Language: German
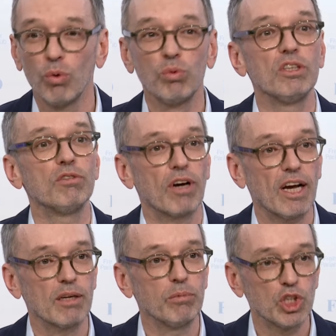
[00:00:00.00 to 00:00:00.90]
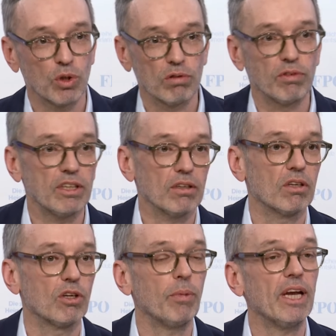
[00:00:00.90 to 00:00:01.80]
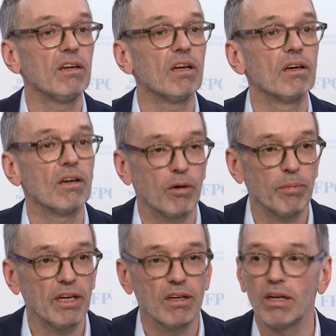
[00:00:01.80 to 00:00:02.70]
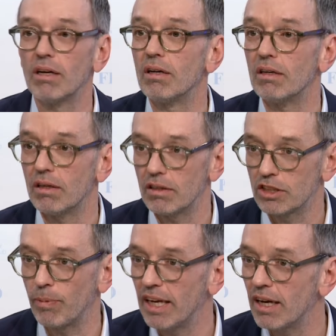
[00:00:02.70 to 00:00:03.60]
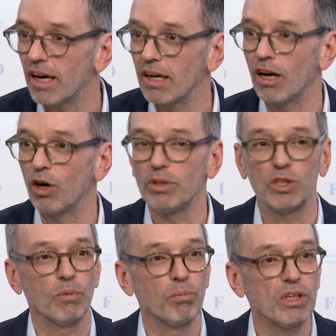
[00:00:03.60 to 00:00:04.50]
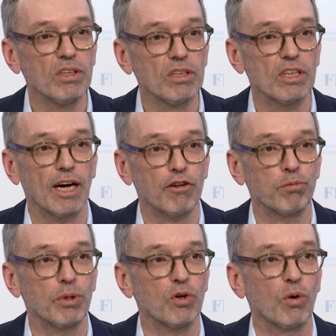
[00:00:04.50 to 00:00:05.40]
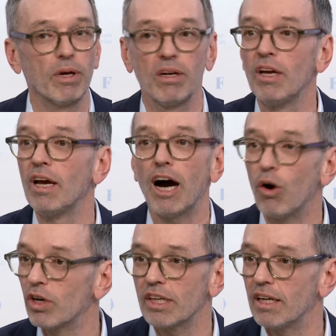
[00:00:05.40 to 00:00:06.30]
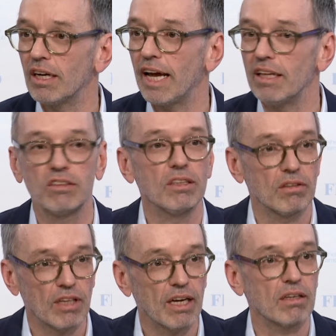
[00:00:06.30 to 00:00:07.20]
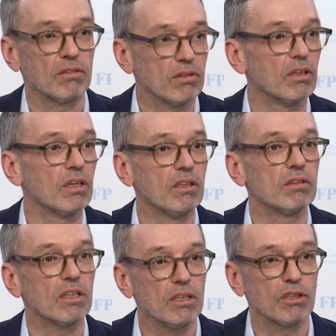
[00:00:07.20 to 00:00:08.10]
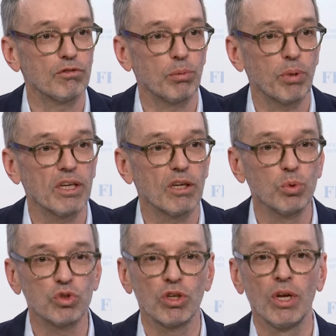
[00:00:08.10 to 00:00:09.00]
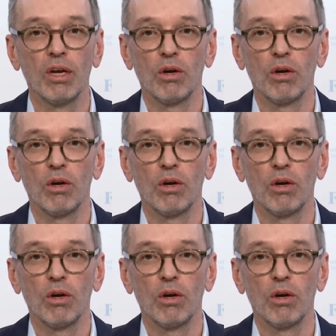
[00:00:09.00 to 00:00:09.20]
Und ich frage mich schon, weil der hat dann am Ende, am Ende äh, zwei Jahre, glaube ich, bedingte Haft bekommen, auch keinen einzigen Tag, den er hinter Gitter verbringen muss.